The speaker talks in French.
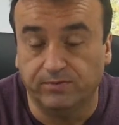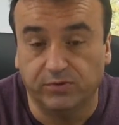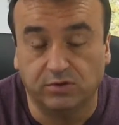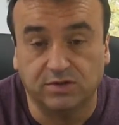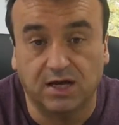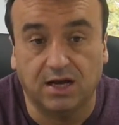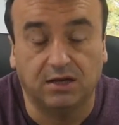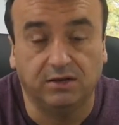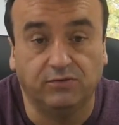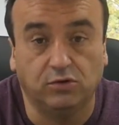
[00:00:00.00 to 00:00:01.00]
Donc ça,
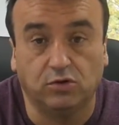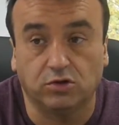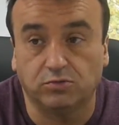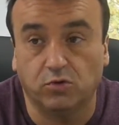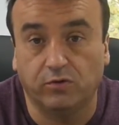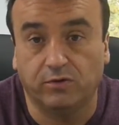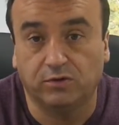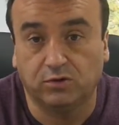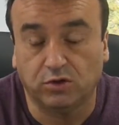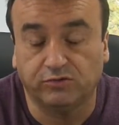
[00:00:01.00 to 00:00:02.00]
il faut le
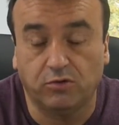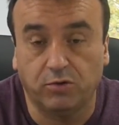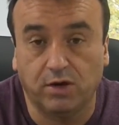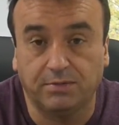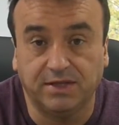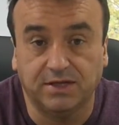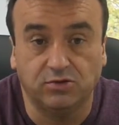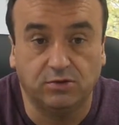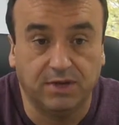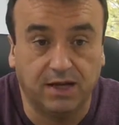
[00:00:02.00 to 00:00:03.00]
transformer en
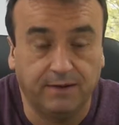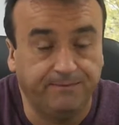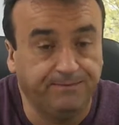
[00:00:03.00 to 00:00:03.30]
habitation, mais là,